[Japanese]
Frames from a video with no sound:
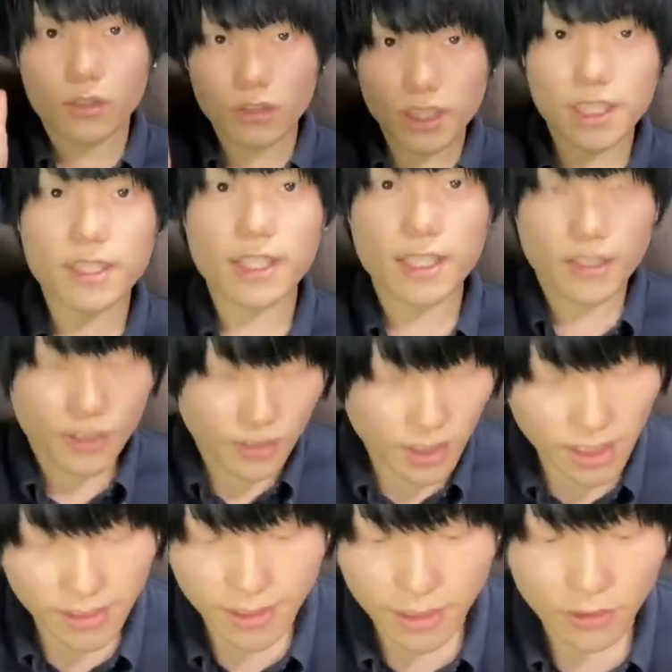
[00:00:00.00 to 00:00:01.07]
こんにちは。中
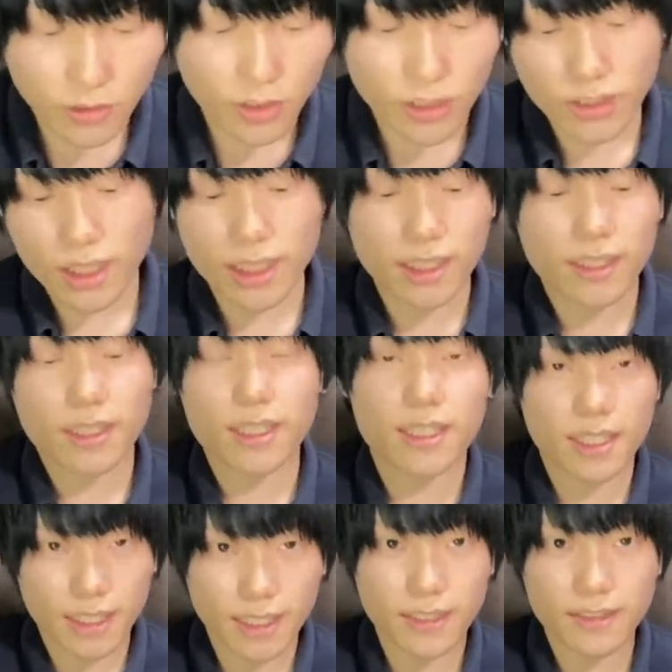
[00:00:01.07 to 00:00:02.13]
学生の時のあだ名が
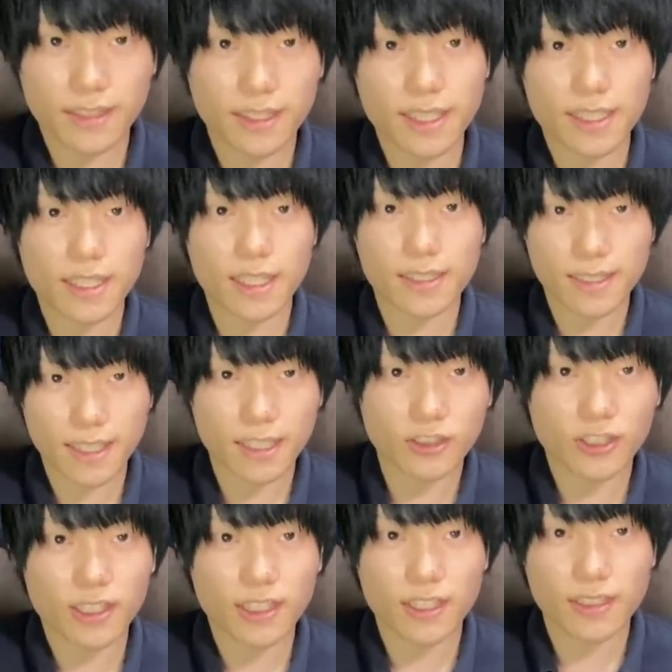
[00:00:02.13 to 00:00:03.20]
ティガレックスでした。
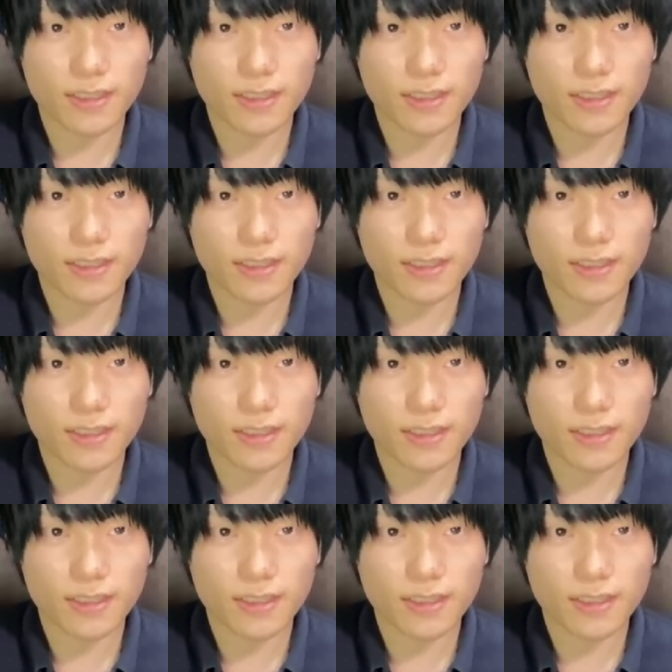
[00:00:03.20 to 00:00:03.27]
サードラで